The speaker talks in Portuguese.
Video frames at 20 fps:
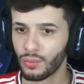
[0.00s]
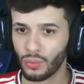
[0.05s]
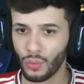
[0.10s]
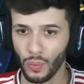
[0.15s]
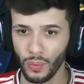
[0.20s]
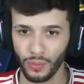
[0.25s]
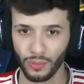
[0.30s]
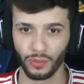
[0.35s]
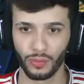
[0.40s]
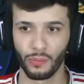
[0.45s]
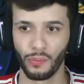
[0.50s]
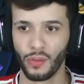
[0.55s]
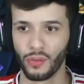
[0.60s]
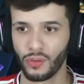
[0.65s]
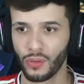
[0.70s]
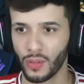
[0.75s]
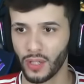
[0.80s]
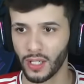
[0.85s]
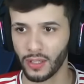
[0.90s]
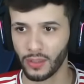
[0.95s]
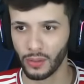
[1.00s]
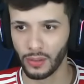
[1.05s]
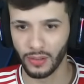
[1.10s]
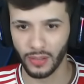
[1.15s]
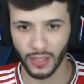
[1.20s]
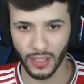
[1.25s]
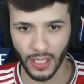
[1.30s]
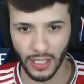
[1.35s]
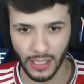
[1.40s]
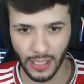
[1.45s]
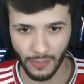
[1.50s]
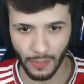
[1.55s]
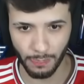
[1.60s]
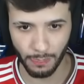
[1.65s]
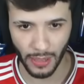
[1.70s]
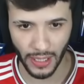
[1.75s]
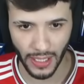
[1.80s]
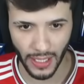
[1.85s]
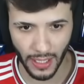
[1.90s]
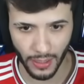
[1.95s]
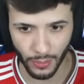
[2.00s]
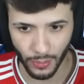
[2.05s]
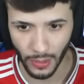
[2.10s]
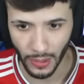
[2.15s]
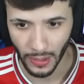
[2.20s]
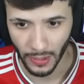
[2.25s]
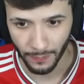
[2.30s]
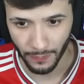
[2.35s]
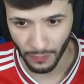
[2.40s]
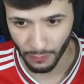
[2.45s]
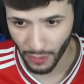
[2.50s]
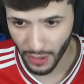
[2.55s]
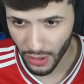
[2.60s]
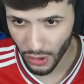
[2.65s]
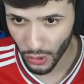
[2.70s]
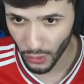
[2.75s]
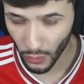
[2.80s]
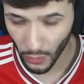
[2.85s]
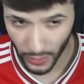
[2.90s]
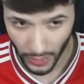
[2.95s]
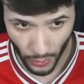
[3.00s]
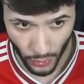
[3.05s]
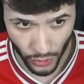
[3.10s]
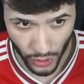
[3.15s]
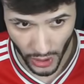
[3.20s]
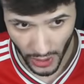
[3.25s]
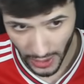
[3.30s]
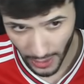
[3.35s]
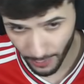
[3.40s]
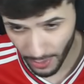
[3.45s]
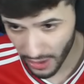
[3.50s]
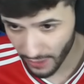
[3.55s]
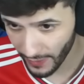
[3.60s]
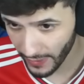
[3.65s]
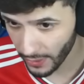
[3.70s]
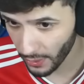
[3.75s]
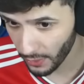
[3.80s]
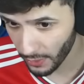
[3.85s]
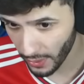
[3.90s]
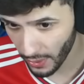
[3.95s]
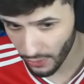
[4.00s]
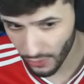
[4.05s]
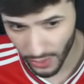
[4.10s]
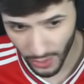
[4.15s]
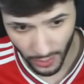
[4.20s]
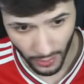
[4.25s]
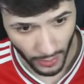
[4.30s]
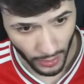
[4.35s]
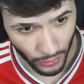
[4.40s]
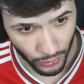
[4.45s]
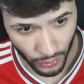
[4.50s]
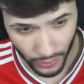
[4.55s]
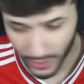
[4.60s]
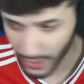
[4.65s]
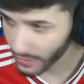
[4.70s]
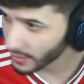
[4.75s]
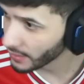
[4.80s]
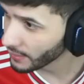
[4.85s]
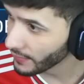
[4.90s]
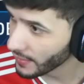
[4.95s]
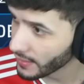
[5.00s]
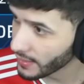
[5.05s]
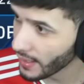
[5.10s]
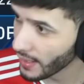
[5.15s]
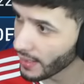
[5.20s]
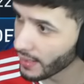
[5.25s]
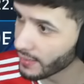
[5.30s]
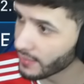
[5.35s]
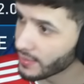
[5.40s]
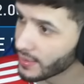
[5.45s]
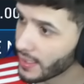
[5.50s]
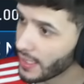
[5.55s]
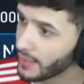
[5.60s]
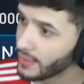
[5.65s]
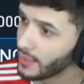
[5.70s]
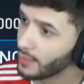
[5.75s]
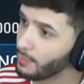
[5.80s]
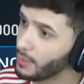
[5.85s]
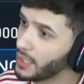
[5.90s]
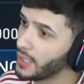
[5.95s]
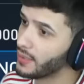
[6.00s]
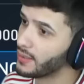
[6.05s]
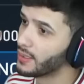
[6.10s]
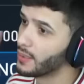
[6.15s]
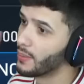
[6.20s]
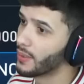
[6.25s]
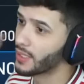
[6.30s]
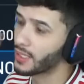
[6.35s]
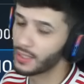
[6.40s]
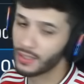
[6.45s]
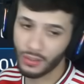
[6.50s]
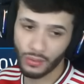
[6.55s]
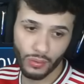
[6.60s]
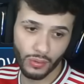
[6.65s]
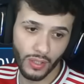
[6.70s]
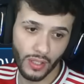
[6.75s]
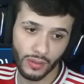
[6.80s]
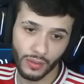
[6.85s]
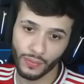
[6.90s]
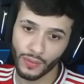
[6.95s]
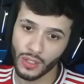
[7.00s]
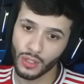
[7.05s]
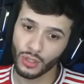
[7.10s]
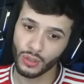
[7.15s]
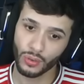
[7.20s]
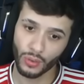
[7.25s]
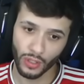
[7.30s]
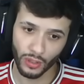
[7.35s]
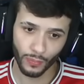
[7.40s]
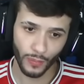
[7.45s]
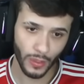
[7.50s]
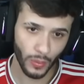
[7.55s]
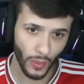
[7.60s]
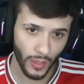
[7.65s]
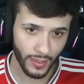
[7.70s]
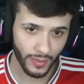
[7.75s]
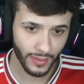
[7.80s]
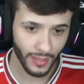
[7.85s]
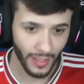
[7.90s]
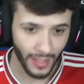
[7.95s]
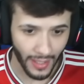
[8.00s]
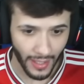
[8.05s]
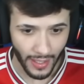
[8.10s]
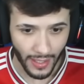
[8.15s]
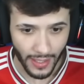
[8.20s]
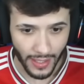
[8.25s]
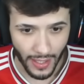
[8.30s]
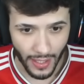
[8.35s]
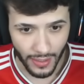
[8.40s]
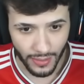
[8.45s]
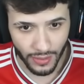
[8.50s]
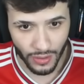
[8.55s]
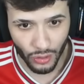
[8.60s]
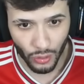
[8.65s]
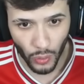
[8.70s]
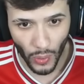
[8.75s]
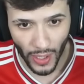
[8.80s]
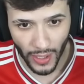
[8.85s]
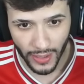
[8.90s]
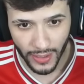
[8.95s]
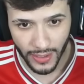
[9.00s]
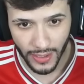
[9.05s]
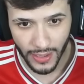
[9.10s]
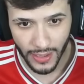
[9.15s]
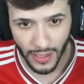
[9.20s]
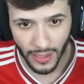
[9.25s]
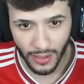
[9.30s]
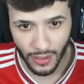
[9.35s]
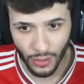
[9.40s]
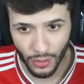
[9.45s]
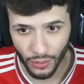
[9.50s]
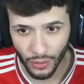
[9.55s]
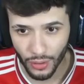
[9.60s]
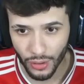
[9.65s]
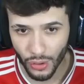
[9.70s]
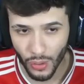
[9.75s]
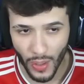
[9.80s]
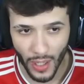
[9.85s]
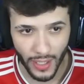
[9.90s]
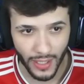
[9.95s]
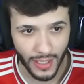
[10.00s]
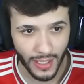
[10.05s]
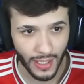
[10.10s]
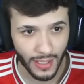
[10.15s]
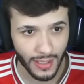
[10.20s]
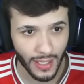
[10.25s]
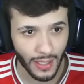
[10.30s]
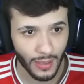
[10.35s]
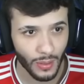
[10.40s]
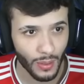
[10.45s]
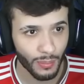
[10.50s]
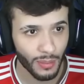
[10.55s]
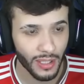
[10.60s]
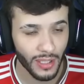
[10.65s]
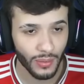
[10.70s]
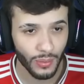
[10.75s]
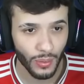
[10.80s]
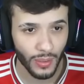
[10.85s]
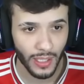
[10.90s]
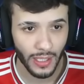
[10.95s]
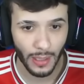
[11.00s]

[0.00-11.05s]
todos os meus jogadores aqui que tava parado. Vendi um Ronaldinho, acabei de vender o Ronaldinho. Tô tentando vender esse Éder Militão aqui de 222 milhões. E esse Joaquim aqui, ó. Joaquim tem nome de, do que?